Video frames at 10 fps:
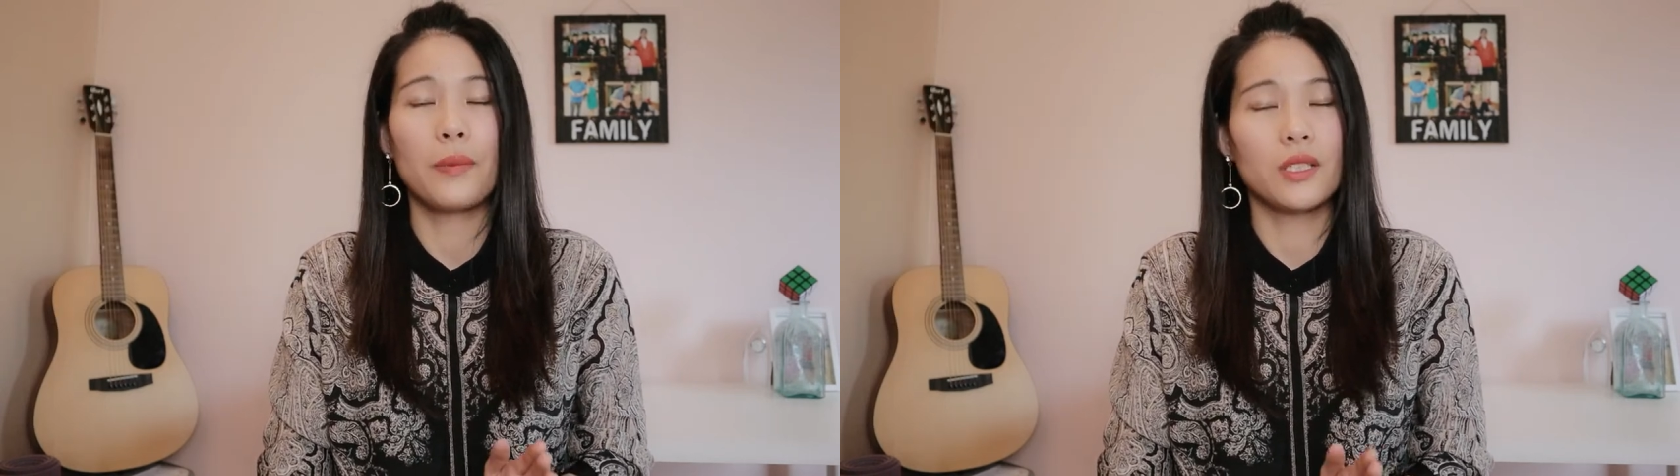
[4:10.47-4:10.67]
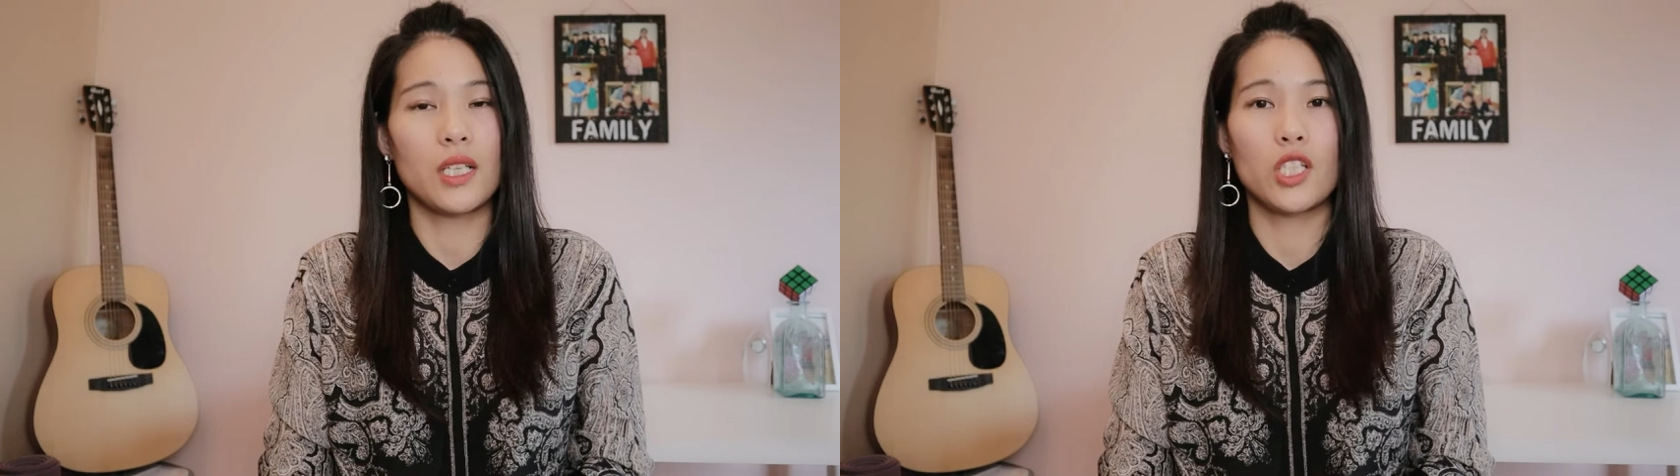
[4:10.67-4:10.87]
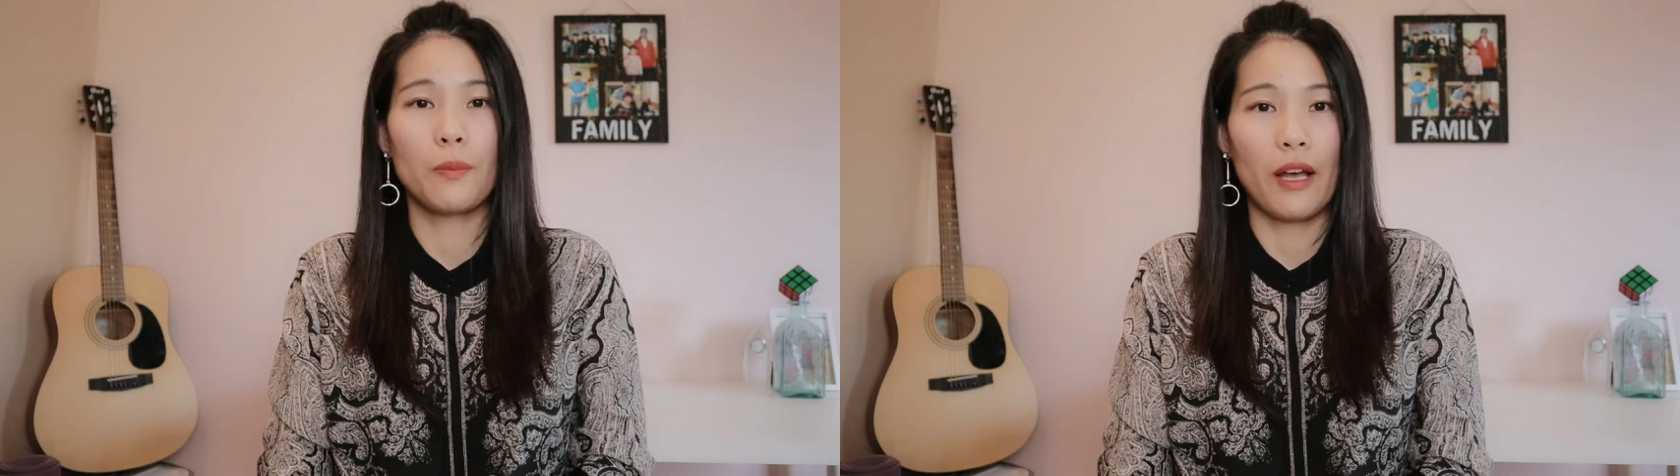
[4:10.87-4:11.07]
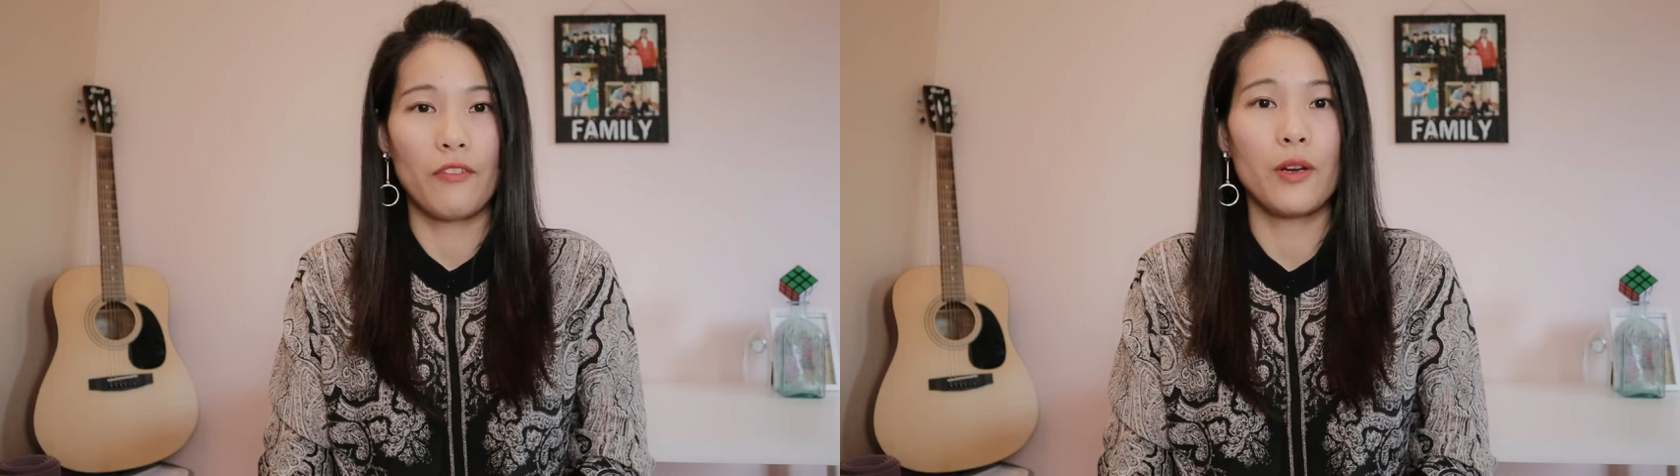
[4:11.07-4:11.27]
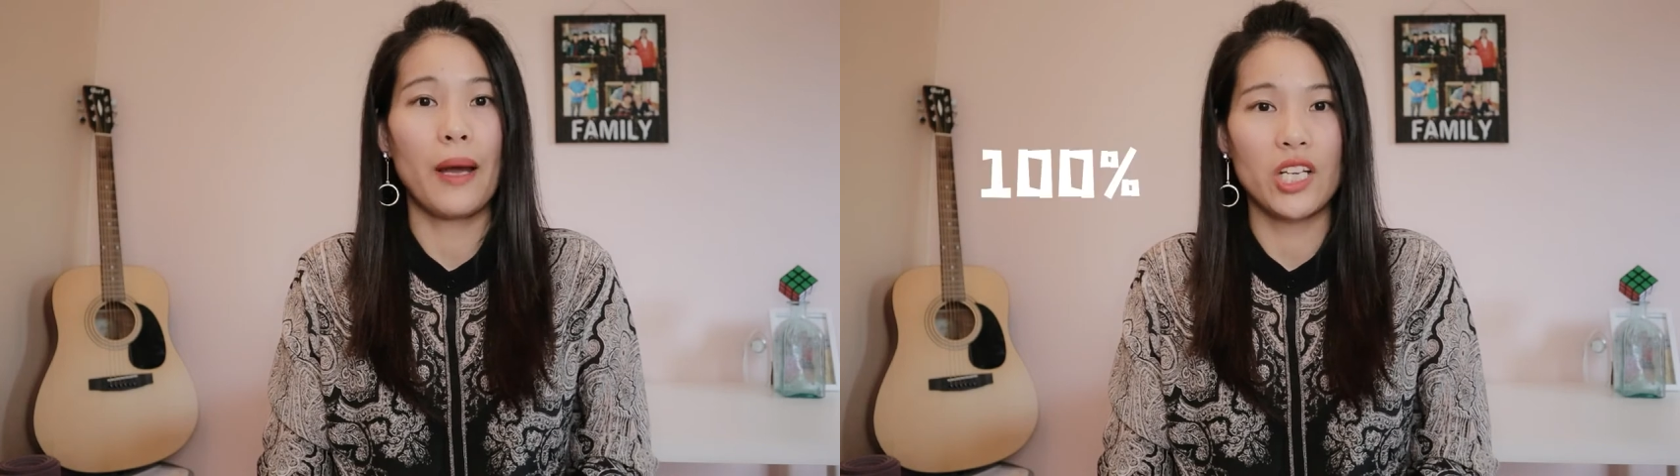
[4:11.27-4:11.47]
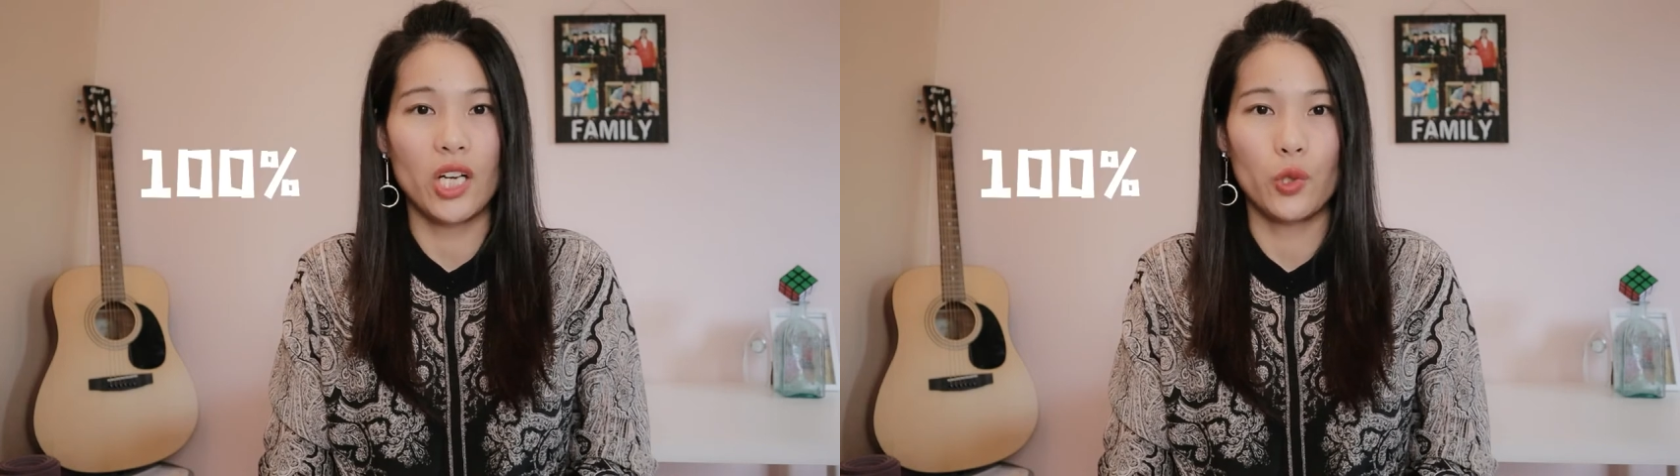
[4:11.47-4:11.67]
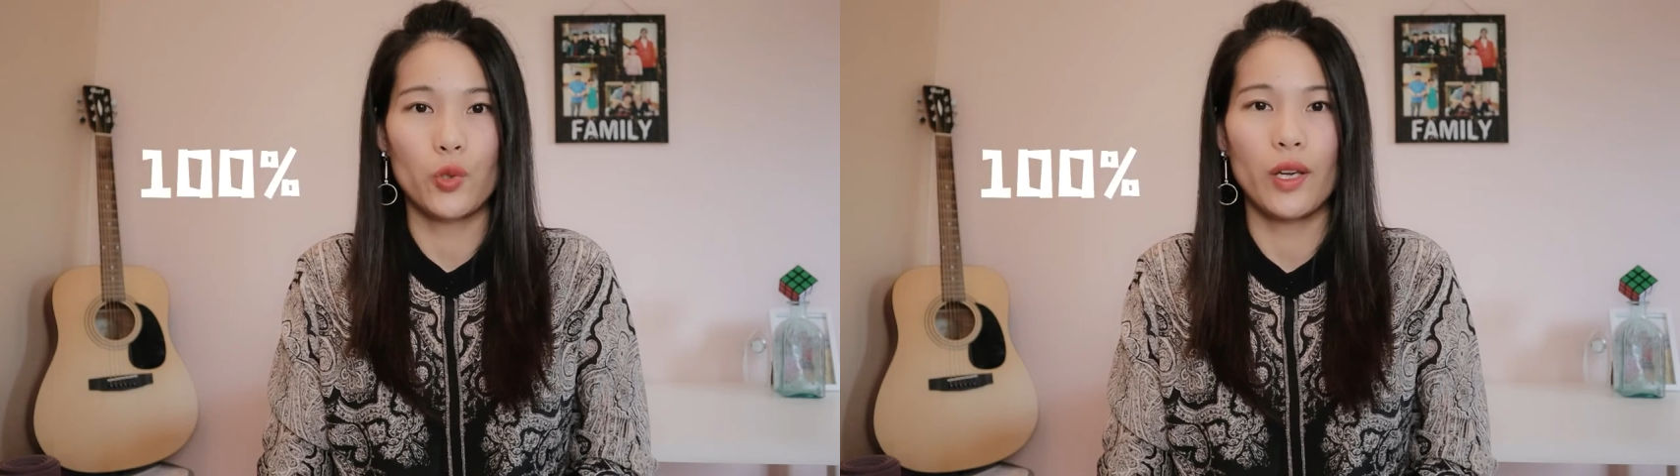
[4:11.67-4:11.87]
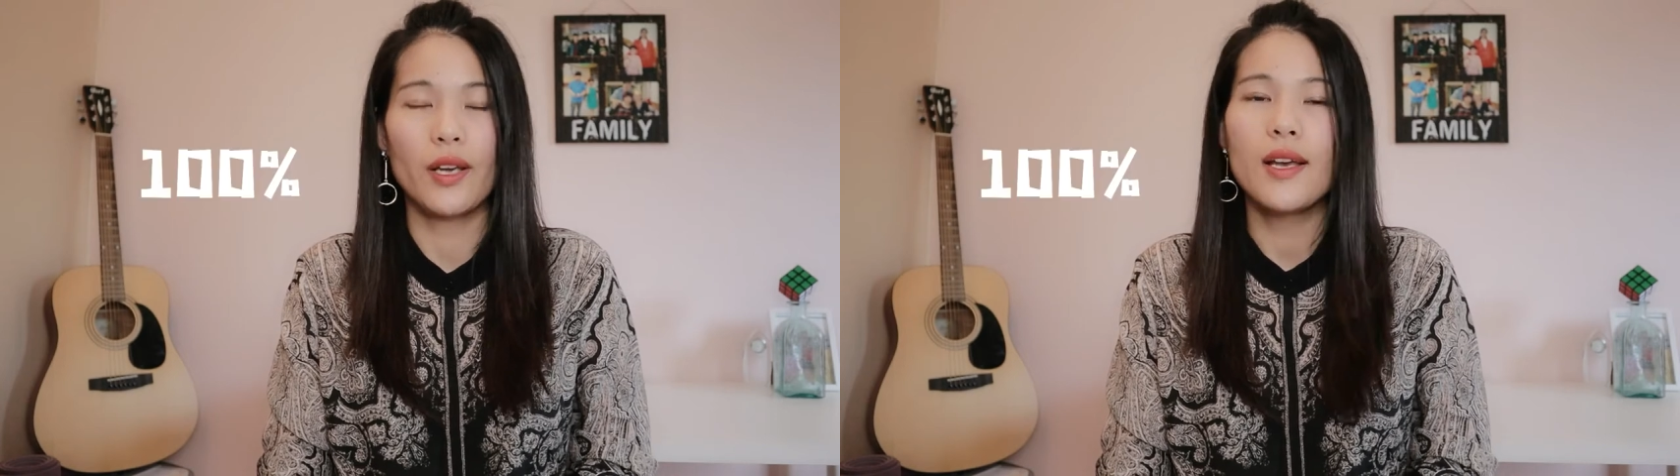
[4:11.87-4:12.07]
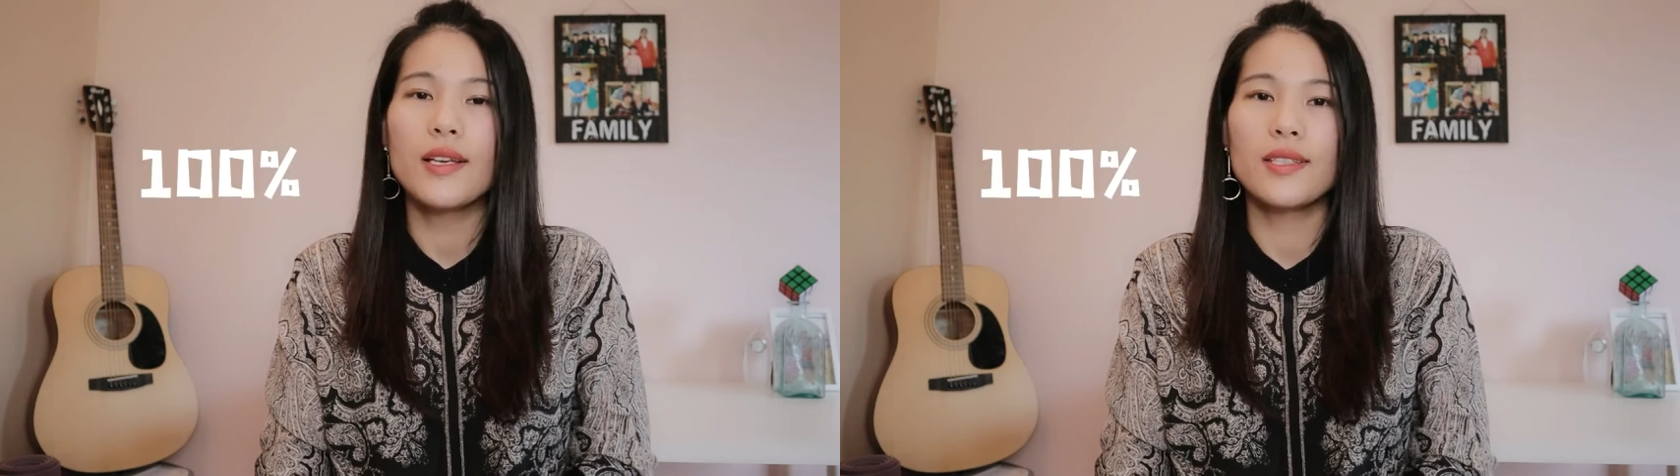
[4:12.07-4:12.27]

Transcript: 并且是百分之百上税。